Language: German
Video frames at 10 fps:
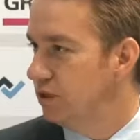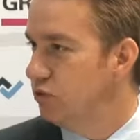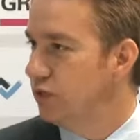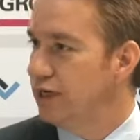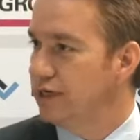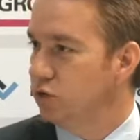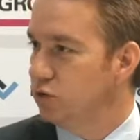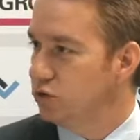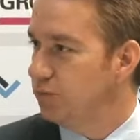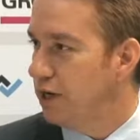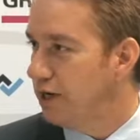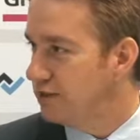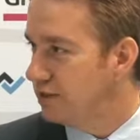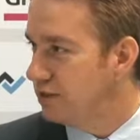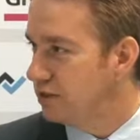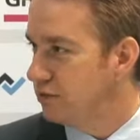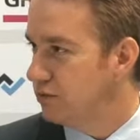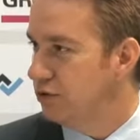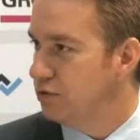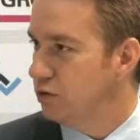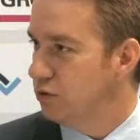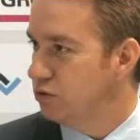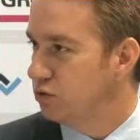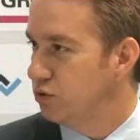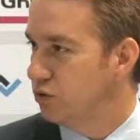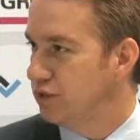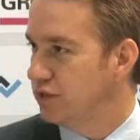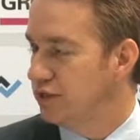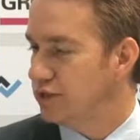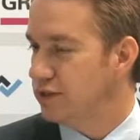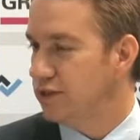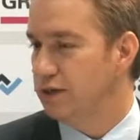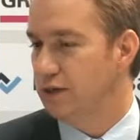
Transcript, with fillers: nur einen Lot-Bart-Test oder mit Lot-Kugel testen.